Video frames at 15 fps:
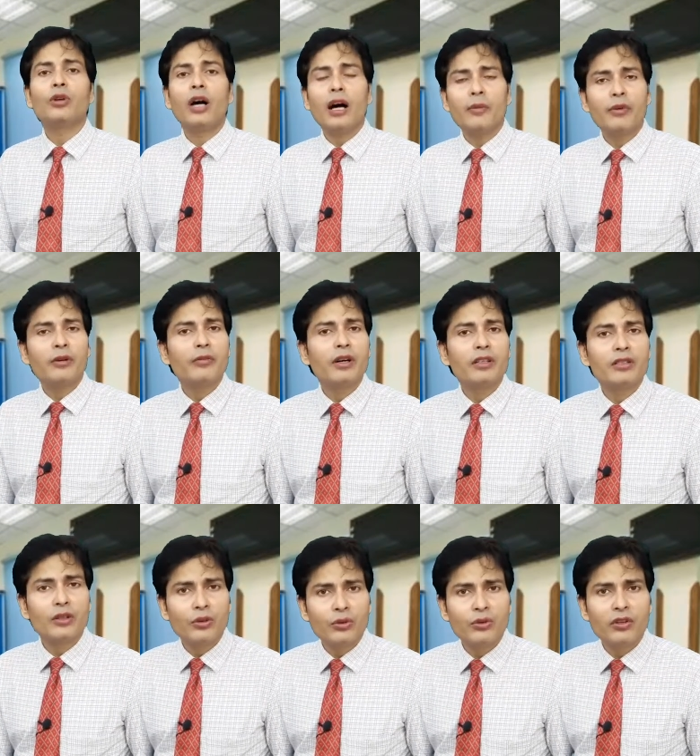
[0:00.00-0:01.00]
तो आप एक बार
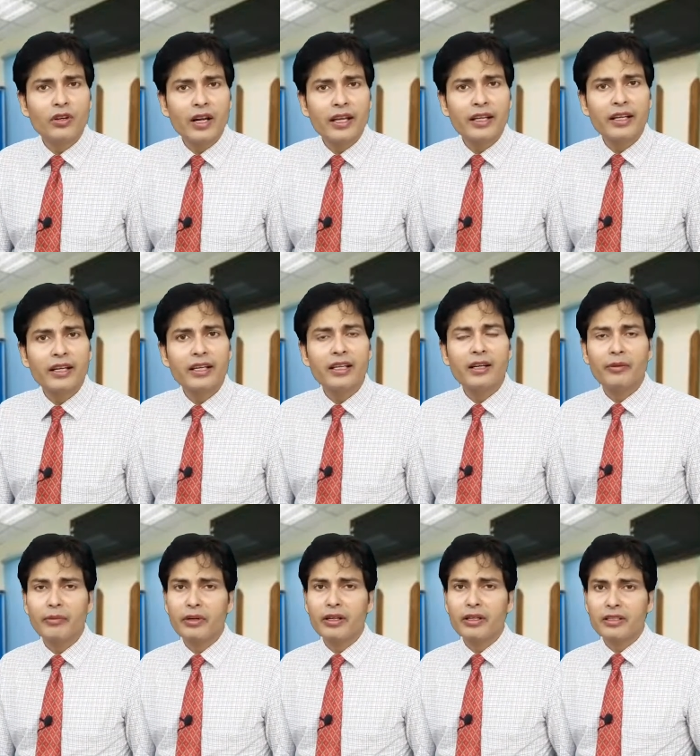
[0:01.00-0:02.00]
ज़रूर ट्राई करें
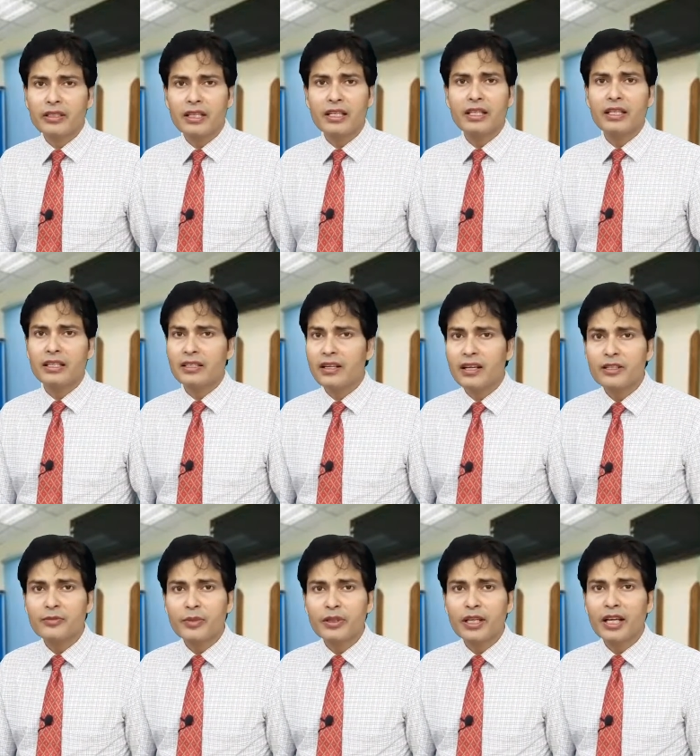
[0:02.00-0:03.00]
अपने नज़दीक के जिला
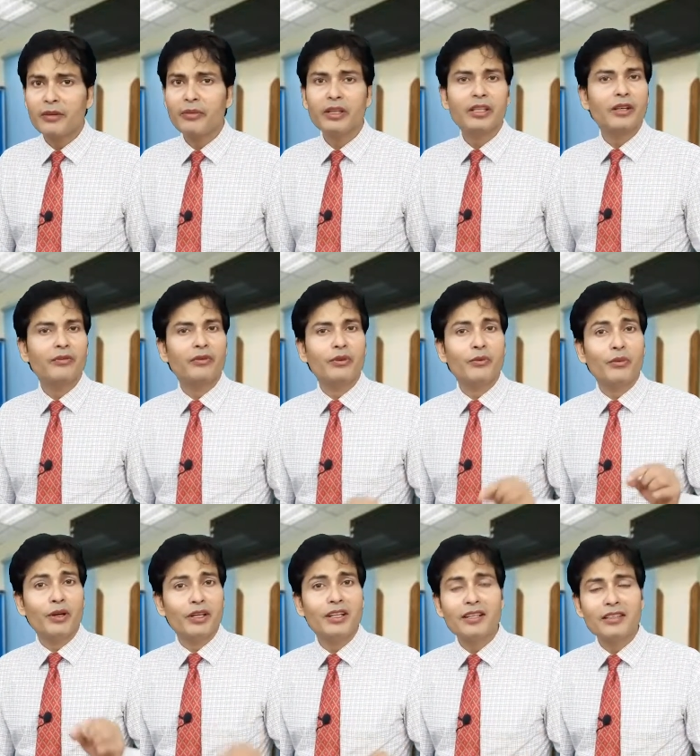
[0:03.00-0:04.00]
अस्पताल में या फिर
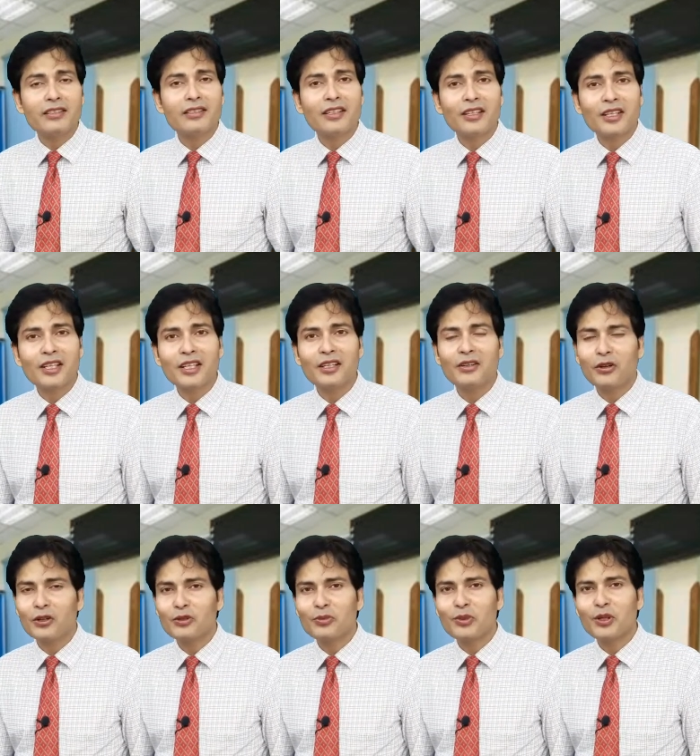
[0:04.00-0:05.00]
मंडल स्तर के
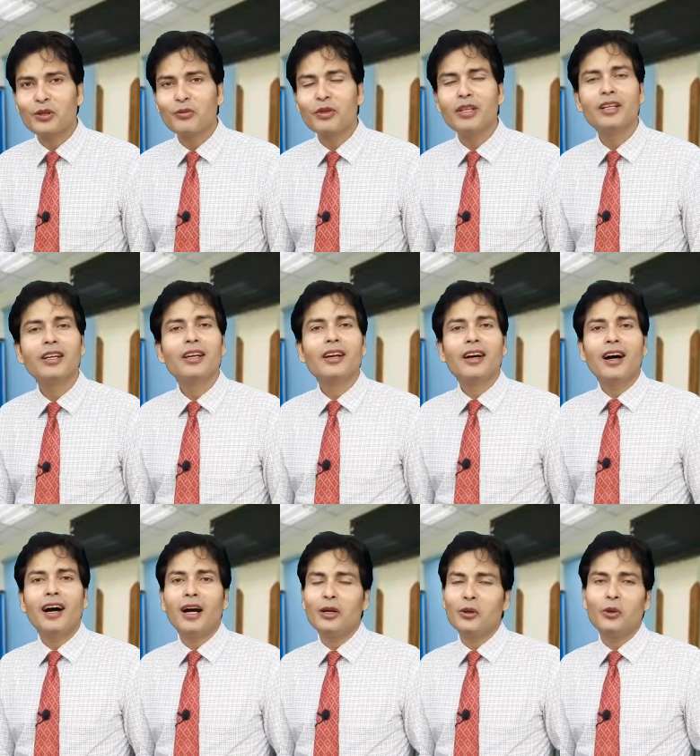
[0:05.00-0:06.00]
हॉस्पिटल में
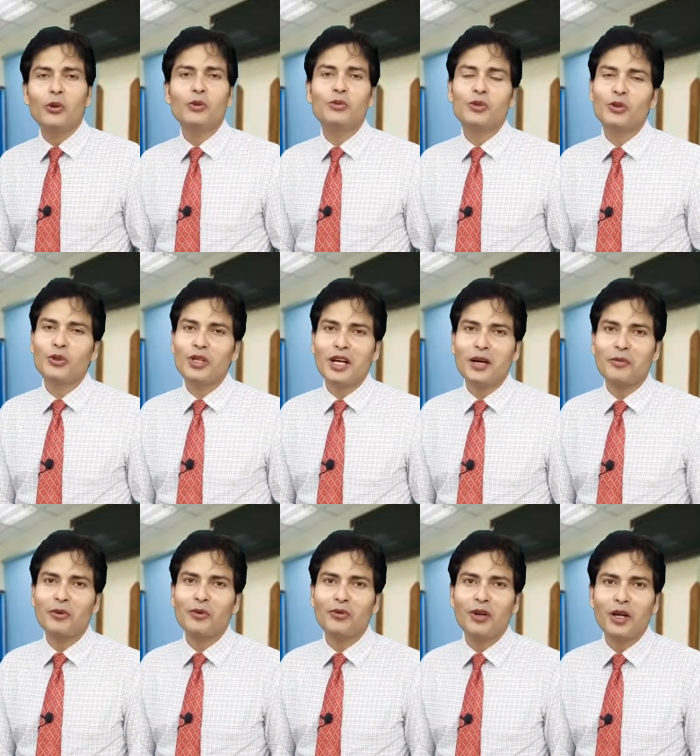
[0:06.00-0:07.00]
आई होप सो कि
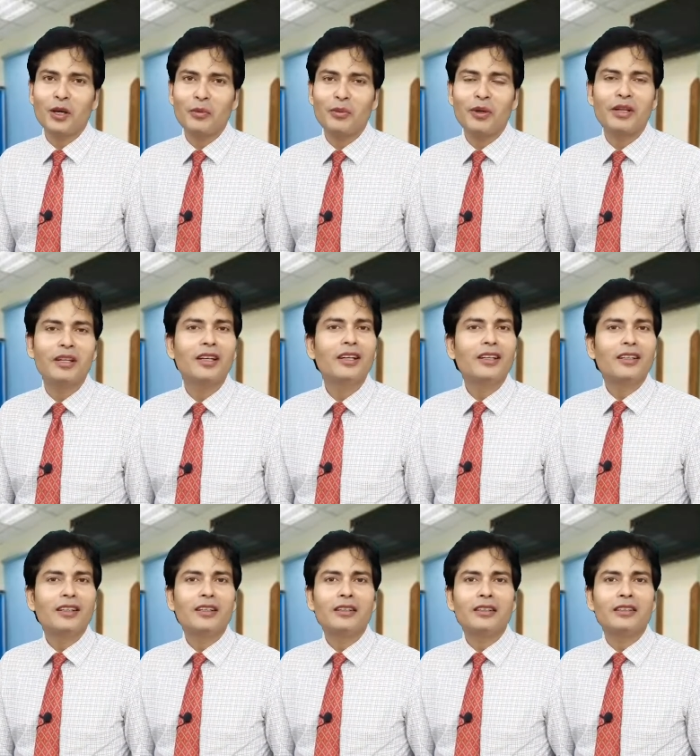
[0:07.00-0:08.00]
आपको वहाँ
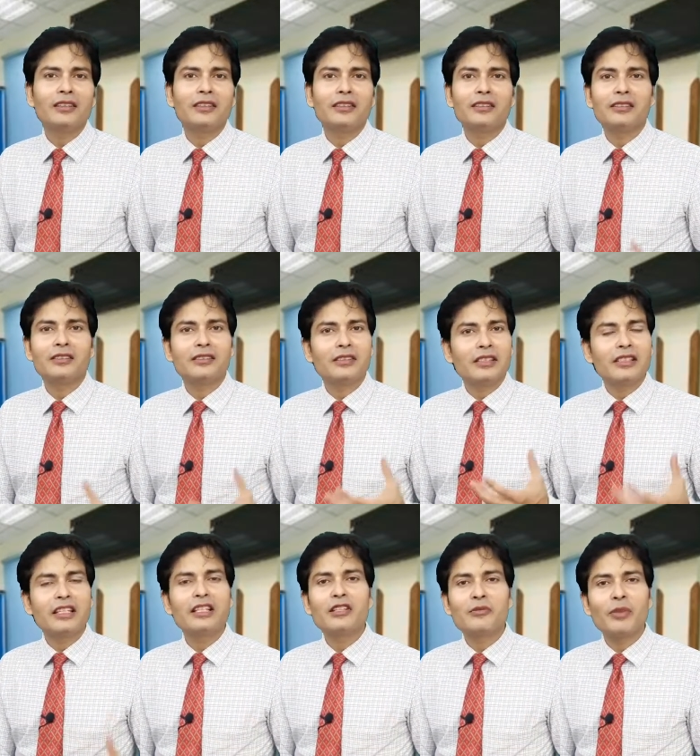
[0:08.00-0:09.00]
पर
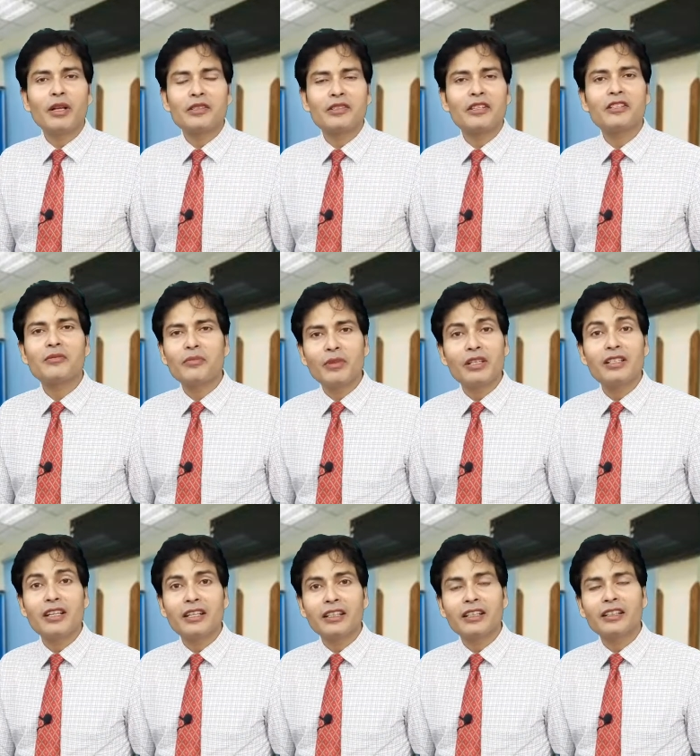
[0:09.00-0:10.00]
स्किन स्पेशलिस्ट
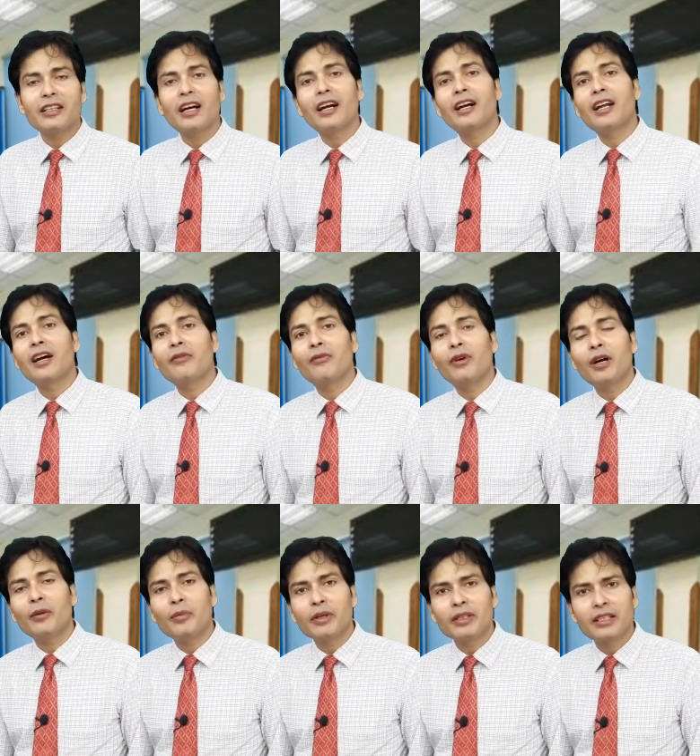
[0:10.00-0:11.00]
मिल जाएंगे अगर आप
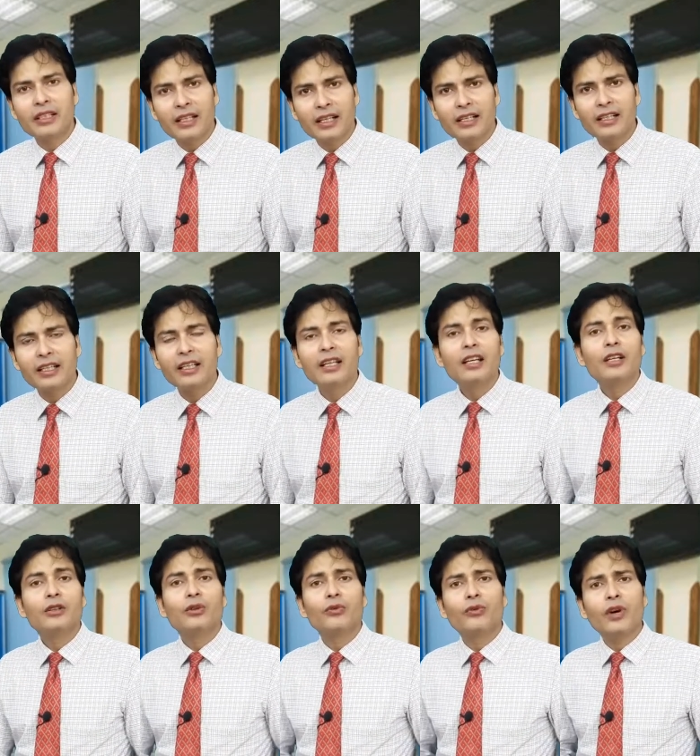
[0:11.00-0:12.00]
वहाँ पर दिखाएंगे
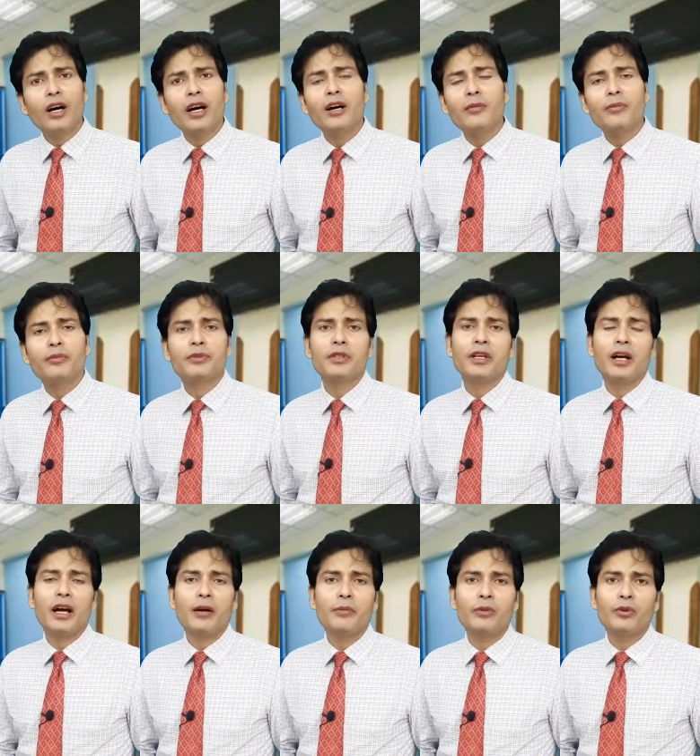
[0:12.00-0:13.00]
तो वहाँ
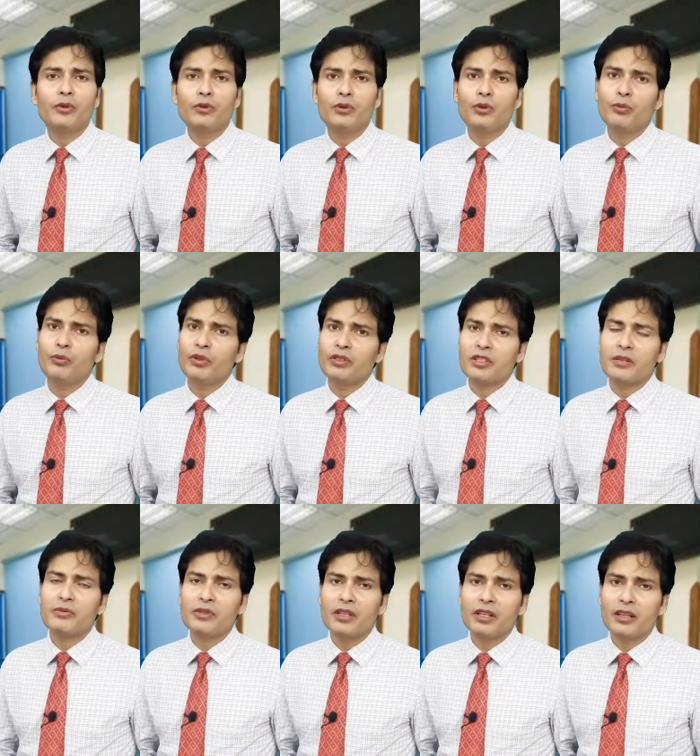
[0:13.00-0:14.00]
से आपको जो
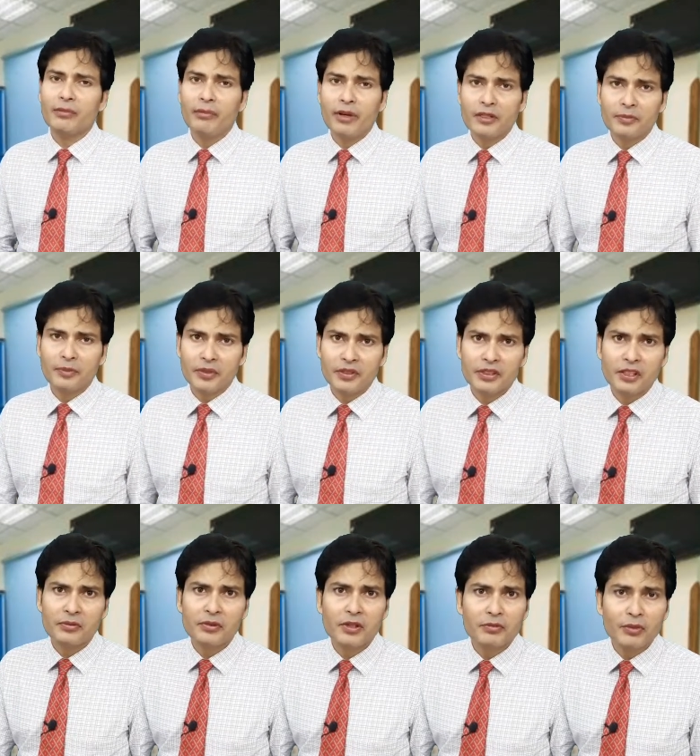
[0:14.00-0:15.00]
प्रिस्क्रिप्शन है बेस्ट
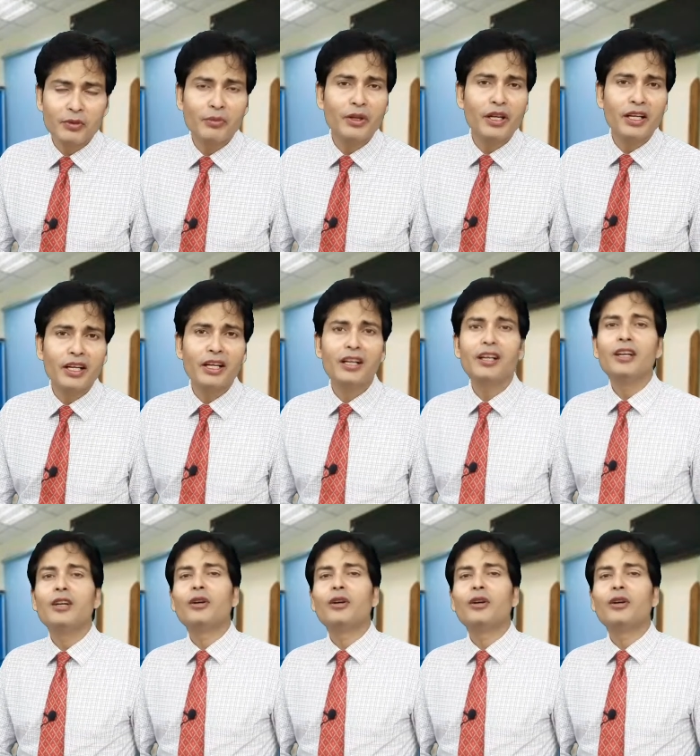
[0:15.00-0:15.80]
प्रिस्क्रिप्शन भी मिलेगा